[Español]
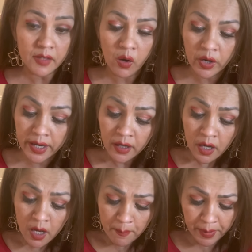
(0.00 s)
¿ok?
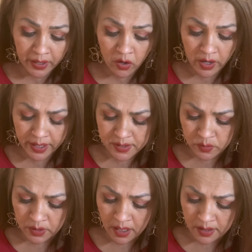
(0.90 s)
Pero es
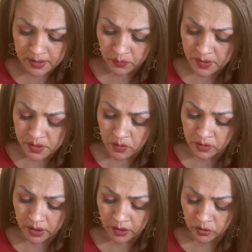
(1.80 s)
una
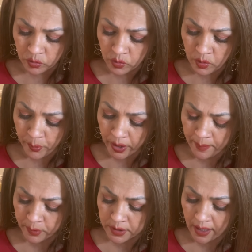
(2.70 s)
situación de que tú, por
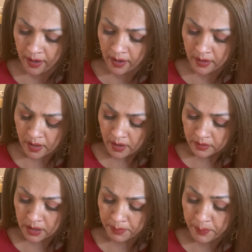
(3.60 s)
ejemplo, ya
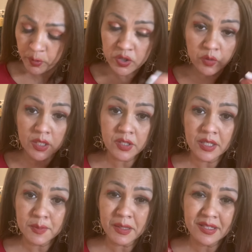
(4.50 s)
tal vez por
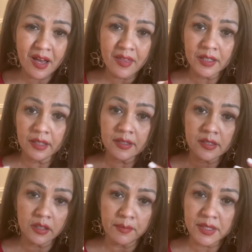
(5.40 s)
situaciones pasadas ya te
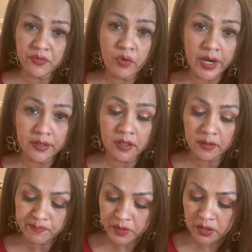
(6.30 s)
siente más
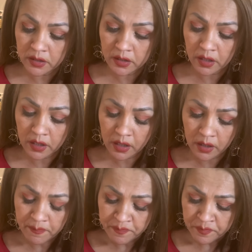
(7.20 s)
fuerte y
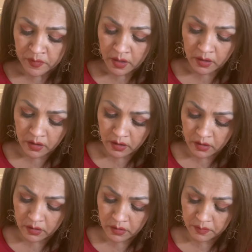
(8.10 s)
quiere,
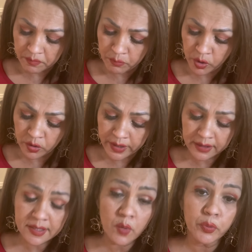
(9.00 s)
eh, bueno,
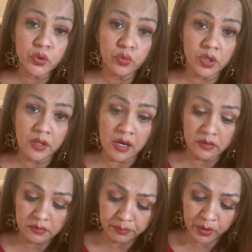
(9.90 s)
darte esa oportunidad.
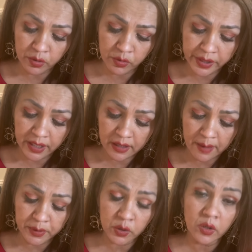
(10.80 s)
Pero en el
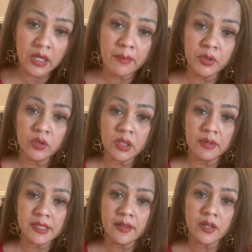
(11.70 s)
camino, en el camino te
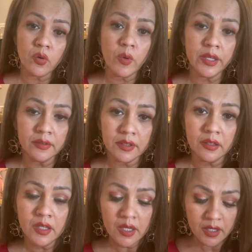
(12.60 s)
vas a dar cuenta
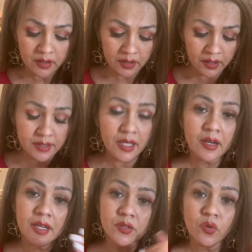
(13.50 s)
de que esta
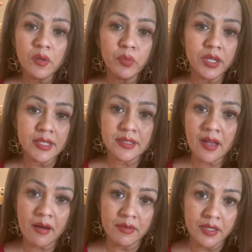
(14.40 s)
relación es muy
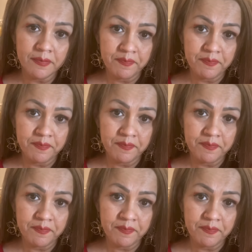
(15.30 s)
inestable.